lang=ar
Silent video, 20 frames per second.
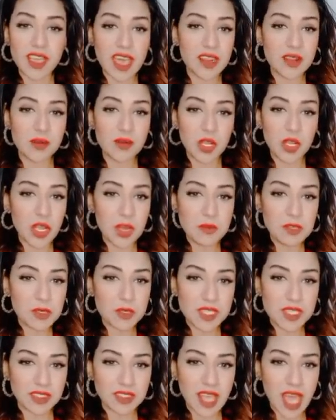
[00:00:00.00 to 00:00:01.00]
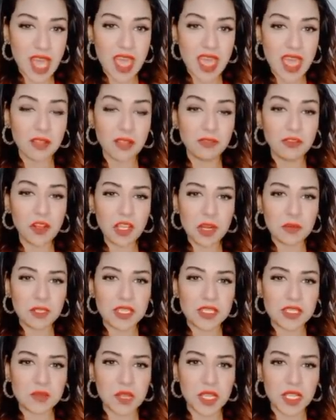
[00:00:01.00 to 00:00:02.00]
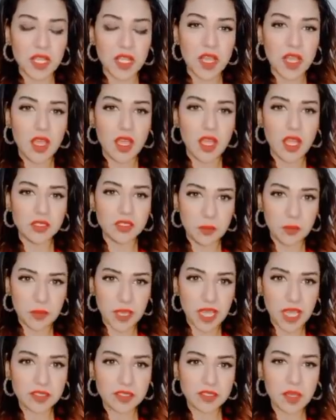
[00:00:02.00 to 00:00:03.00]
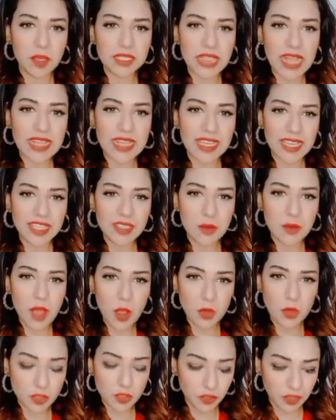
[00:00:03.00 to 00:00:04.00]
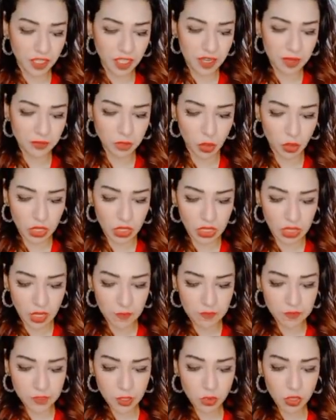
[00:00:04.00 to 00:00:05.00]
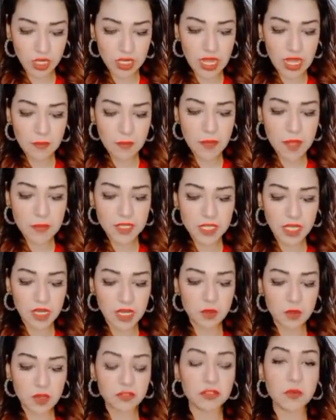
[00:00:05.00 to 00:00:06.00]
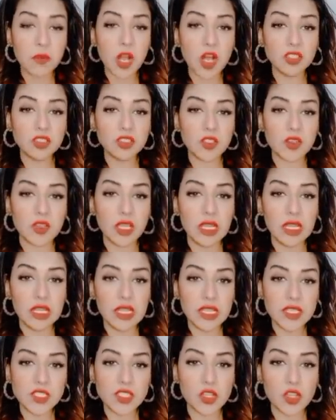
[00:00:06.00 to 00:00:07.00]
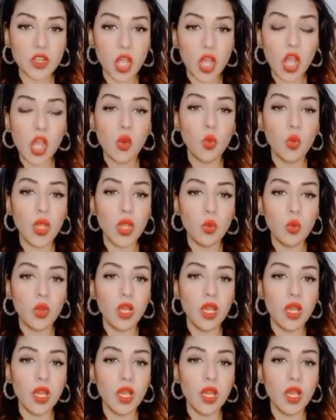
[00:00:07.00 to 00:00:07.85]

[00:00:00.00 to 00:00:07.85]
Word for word: انا والله مش مصدقه يعني انا فقره بالنسبه لي آه، ده بجد ده وضعك عيني بقى وشوف الكلام ده ولا لا والراجل قاعد بقى بيكلمك في مخاطر الليزر و... و...